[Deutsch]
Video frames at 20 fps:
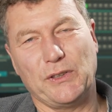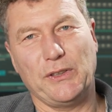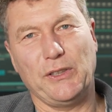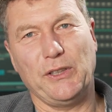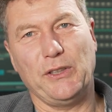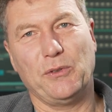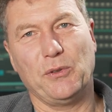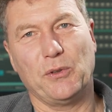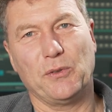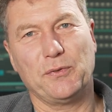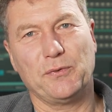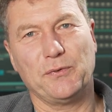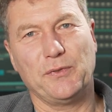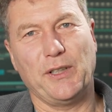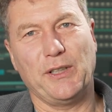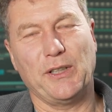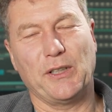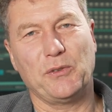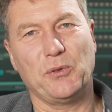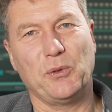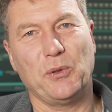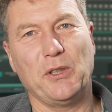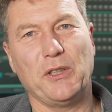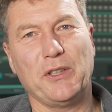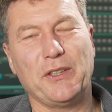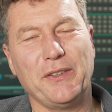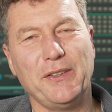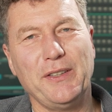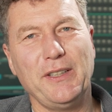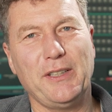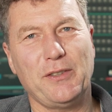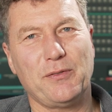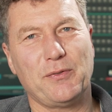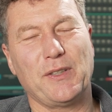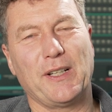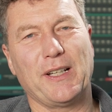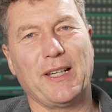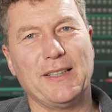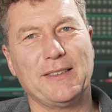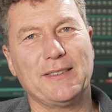Die dürfen wir natürlich nicht
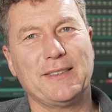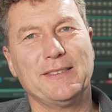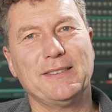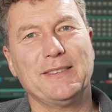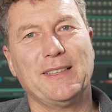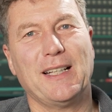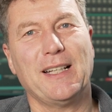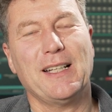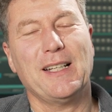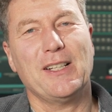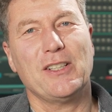vergessen.